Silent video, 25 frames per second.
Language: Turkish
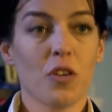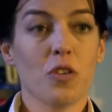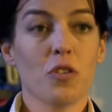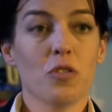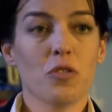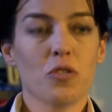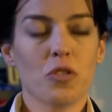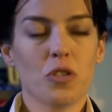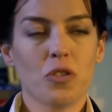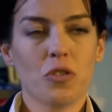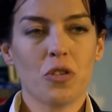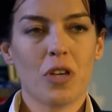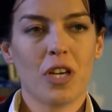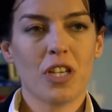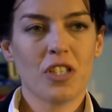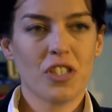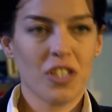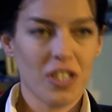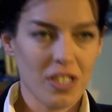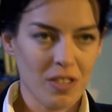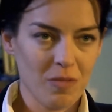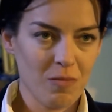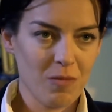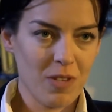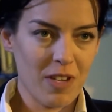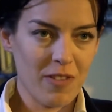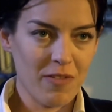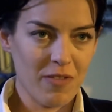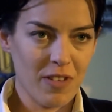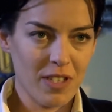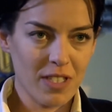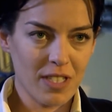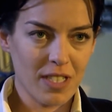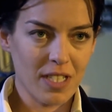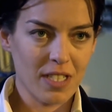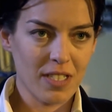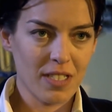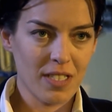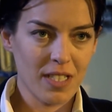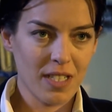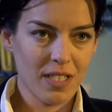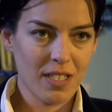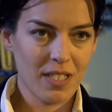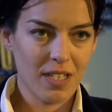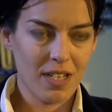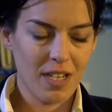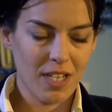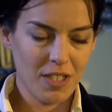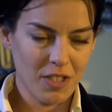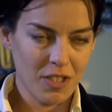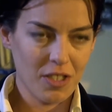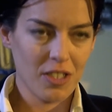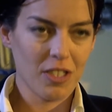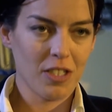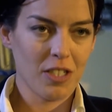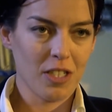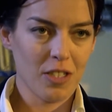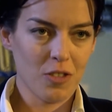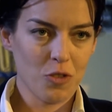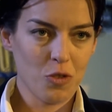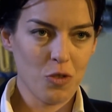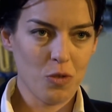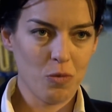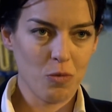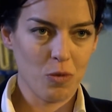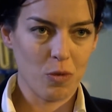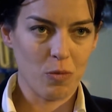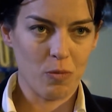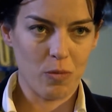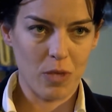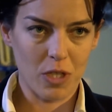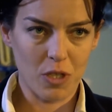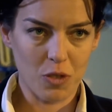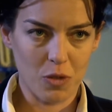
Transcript: Önce şu Ayça Hanım'dan vazgeçsek. Ayça deseniz olmuyor mu